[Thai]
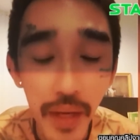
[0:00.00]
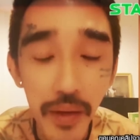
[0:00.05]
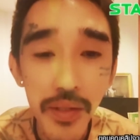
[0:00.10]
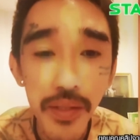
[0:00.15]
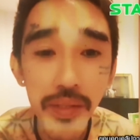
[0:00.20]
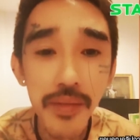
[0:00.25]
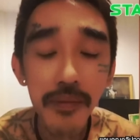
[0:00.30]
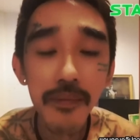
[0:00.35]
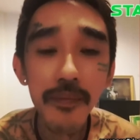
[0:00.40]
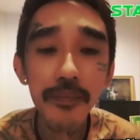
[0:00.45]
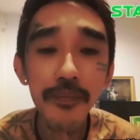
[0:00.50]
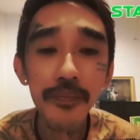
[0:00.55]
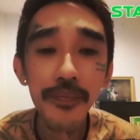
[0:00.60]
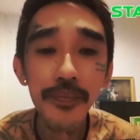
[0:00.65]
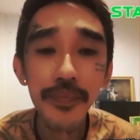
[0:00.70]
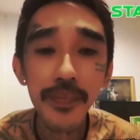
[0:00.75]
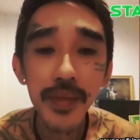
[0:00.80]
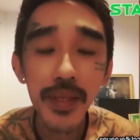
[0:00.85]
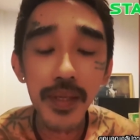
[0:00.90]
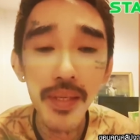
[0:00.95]
ยว
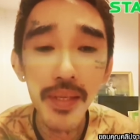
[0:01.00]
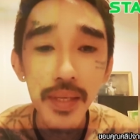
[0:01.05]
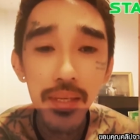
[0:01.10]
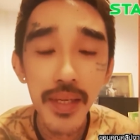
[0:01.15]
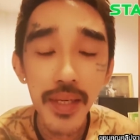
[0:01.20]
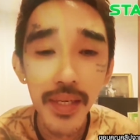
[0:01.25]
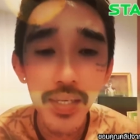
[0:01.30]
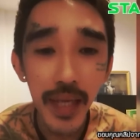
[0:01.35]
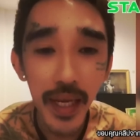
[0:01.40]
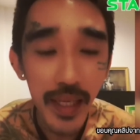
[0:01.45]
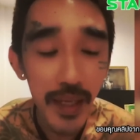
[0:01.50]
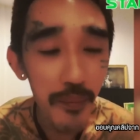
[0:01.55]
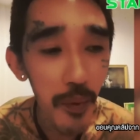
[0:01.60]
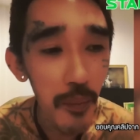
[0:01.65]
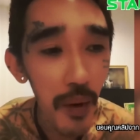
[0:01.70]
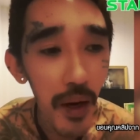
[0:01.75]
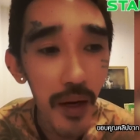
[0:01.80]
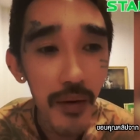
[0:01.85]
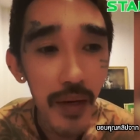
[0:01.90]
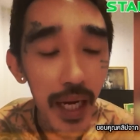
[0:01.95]
อย่างที่ผม
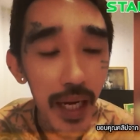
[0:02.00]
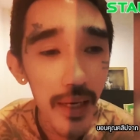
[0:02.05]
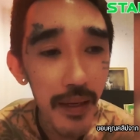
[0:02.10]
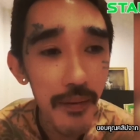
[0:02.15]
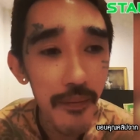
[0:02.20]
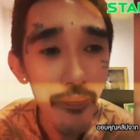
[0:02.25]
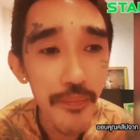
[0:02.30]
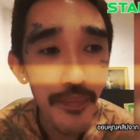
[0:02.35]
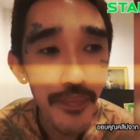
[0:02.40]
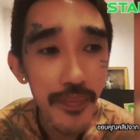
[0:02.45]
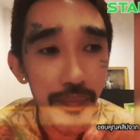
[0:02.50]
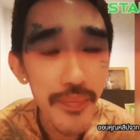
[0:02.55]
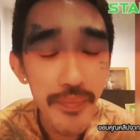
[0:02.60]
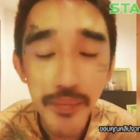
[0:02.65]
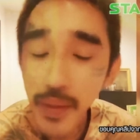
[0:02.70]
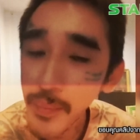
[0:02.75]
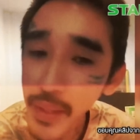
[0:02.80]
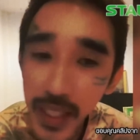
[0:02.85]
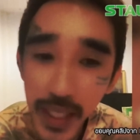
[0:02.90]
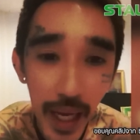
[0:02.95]
มองว่า
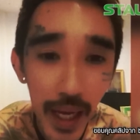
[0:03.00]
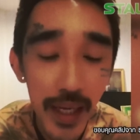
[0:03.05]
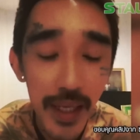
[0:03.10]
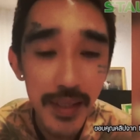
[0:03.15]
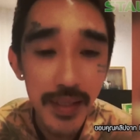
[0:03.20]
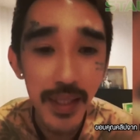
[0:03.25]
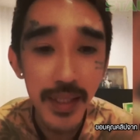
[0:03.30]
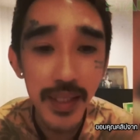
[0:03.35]
มันไม่ใช่สิ